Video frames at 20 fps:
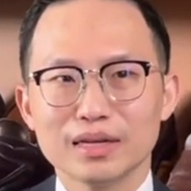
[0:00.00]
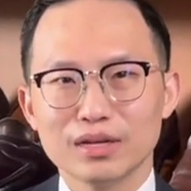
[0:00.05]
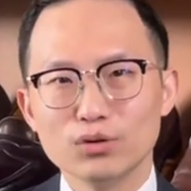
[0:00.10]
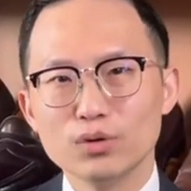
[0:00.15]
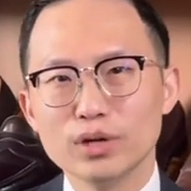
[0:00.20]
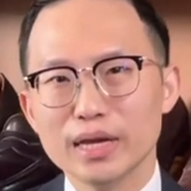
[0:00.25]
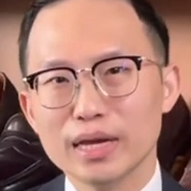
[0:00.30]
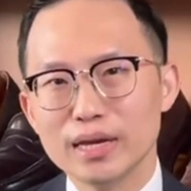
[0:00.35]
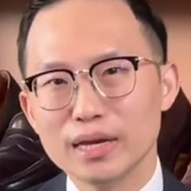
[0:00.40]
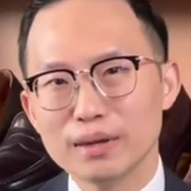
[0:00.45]

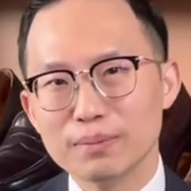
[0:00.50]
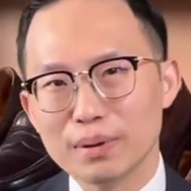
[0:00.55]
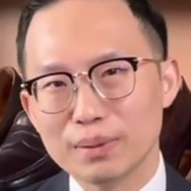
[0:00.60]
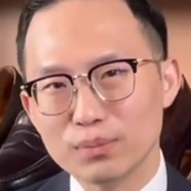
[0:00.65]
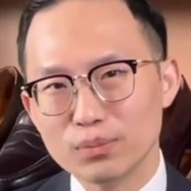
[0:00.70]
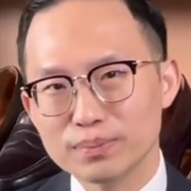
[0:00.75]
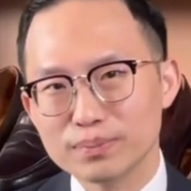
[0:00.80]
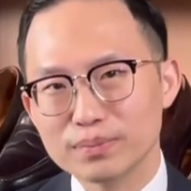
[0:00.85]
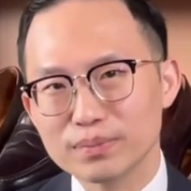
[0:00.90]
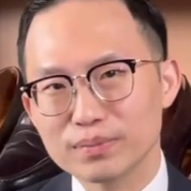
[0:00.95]
educate แบ
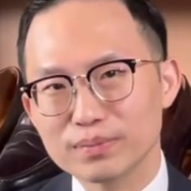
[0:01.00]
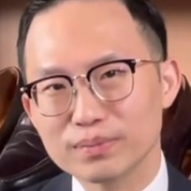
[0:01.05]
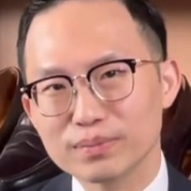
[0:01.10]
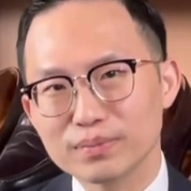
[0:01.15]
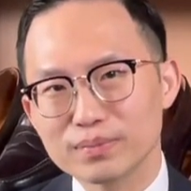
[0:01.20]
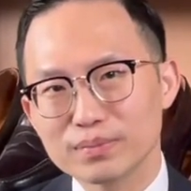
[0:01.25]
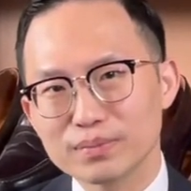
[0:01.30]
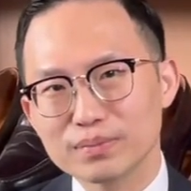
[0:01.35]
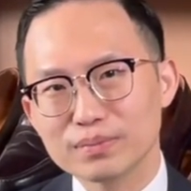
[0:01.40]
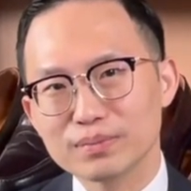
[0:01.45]
บ
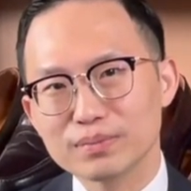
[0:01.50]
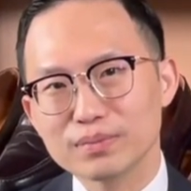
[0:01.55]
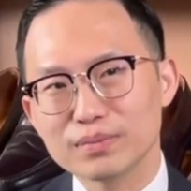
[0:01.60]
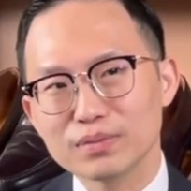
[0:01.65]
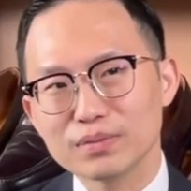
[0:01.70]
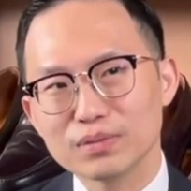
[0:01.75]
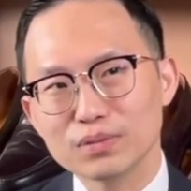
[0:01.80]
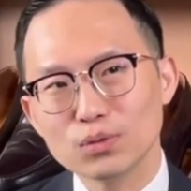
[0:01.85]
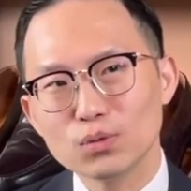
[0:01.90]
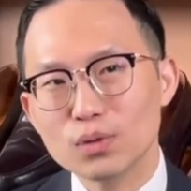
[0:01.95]

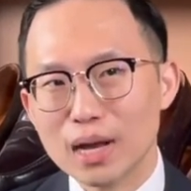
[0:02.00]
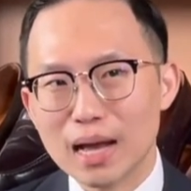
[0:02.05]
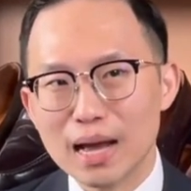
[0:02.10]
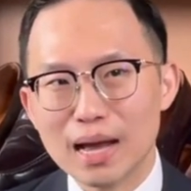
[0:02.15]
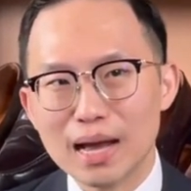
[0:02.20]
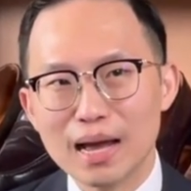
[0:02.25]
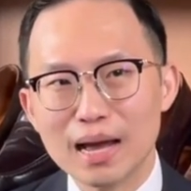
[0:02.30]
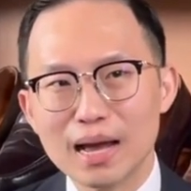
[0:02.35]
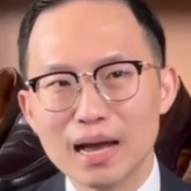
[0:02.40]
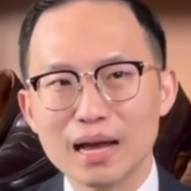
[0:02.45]
ลูก
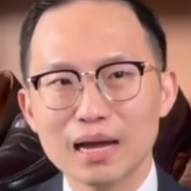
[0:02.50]
ค้า